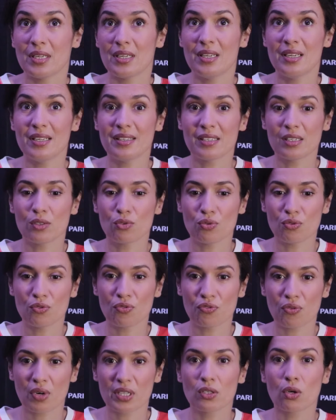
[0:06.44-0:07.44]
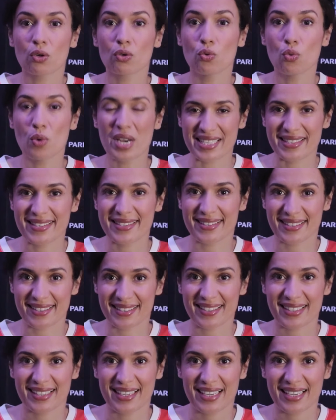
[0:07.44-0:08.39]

Il était une fois dans l'Ouest